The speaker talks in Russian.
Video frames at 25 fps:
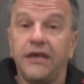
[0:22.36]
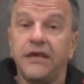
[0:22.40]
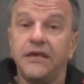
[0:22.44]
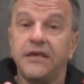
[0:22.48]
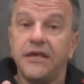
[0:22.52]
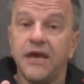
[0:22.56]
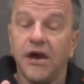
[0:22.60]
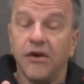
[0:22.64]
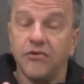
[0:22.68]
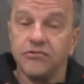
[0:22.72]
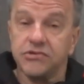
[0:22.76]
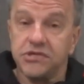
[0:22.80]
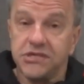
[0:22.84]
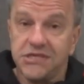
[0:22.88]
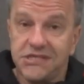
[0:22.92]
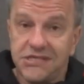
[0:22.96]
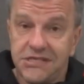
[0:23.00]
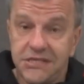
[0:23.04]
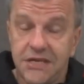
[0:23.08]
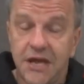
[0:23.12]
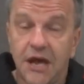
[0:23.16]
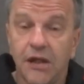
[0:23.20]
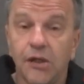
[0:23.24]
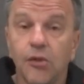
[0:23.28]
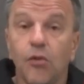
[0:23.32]
и я уже
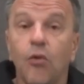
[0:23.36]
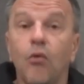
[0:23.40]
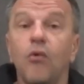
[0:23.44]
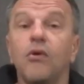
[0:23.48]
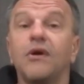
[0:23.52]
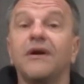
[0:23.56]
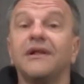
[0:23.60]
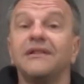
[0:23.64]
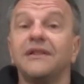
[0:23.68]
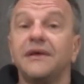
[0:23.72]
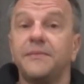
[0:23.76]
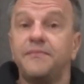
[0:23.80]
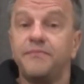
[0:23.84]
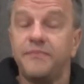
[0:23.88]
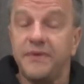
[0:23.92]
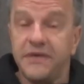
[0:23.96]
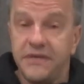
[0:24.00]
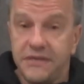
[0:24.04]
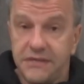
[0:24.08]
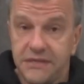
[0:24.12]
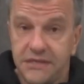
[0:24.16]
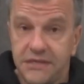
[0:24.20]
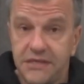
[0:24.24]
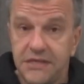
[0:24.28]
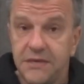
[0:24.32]
снял около
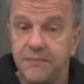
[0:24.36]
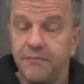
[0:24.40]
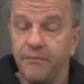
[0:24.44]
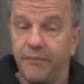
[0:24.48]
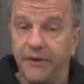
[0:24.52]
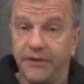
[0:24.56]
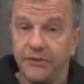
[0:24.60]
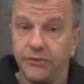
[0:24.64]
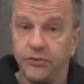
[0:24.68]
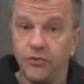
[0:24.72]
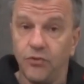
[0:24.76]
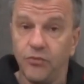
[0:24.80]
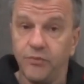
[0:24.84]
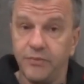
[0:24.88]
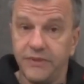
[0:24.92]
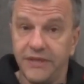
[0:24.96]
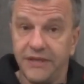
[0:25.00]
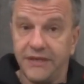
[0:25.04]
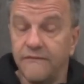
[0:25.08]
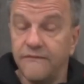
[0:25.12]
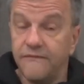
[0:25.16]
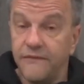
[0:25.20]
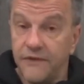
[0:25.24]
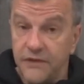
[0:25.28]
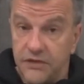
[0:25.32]
пяти
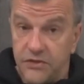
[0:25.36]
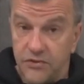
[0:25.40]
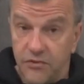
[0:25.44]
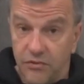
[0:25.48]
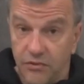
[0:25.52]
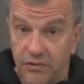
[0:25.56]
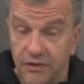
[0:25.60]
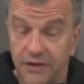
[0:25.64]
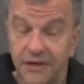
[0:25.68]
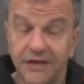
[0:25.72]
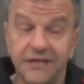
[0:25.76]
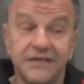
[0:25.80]
подобных видео,